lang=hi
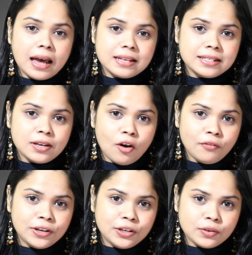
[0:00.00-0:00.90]
ऐसी और
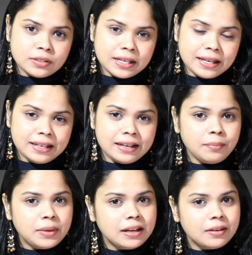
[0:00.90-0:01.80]
वीडियोस के लिए
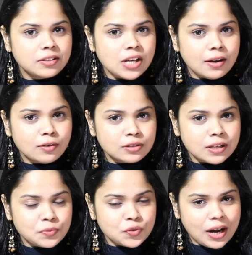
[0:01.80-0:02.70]
मेरे चैनल को
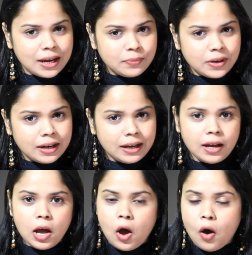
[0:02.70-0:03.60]
सब्सक्राइब करें
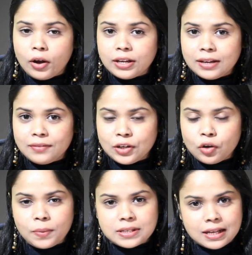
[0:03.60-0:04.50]
और ये
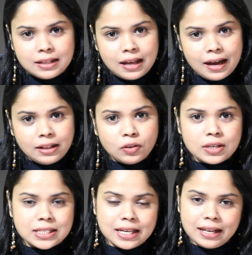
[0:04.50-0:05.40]
वीडियो पसंद आए तो
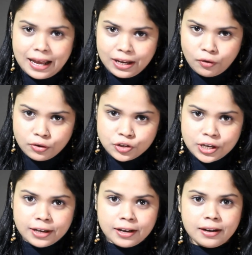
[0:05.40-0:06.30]
इसे लाइक और
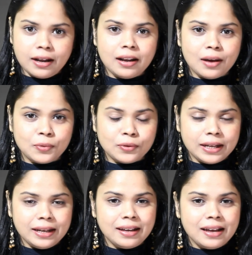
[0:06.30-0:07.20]
शेयर करना ना
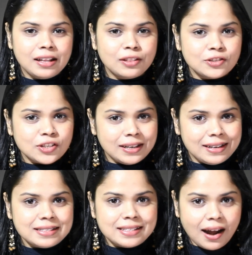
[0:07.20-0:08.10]
भूलें तो
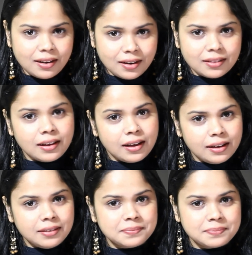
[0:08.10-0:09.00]
चलिए स्टार्ट करते हैं